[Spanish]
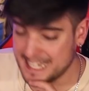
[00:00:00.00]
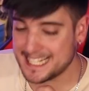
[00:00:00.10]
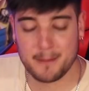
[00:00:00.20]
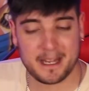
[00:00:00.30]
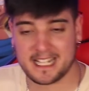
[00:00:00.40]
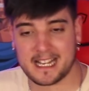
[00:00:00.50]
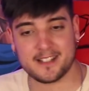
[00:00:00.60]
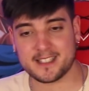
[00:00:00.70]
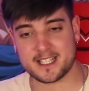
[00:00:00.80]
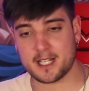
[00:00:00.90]
Es que me
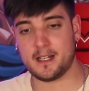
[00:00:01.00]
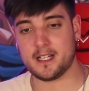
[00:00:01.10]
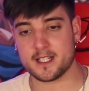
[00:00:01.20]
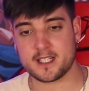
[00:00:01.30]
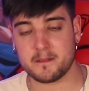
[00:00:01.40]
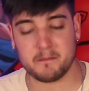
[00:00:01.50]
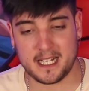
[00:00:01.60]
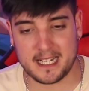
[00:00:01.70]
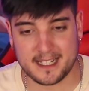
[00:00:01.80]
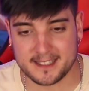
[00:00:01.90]
encanta, chavales. Me
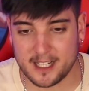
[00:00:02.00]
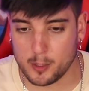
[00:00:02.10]
encanta